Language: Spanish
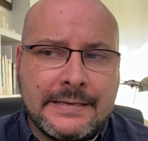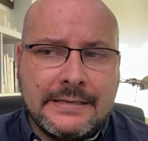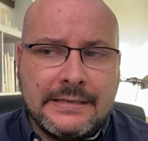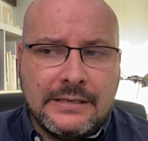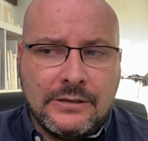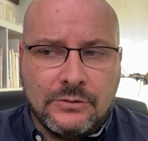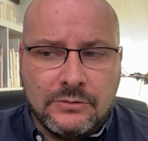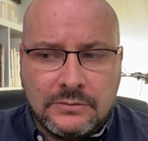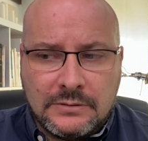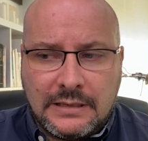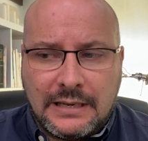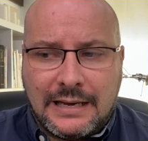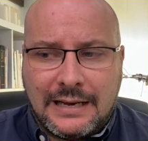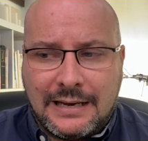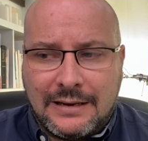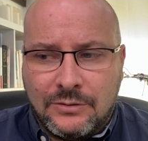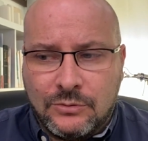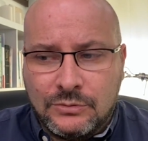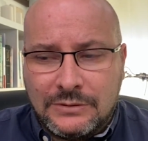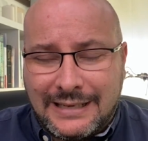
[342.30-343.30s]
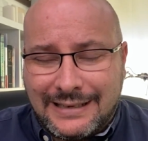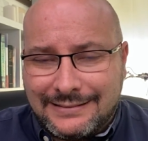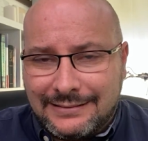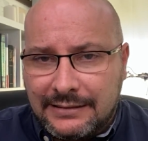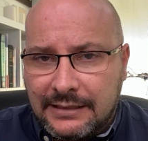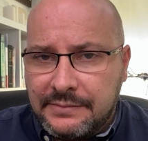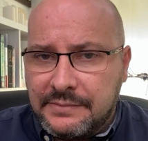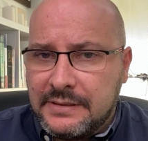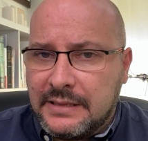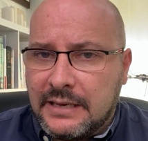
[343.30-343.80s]
y un, una
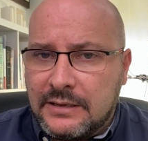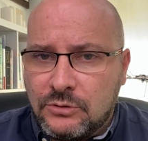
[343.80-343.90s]
actividad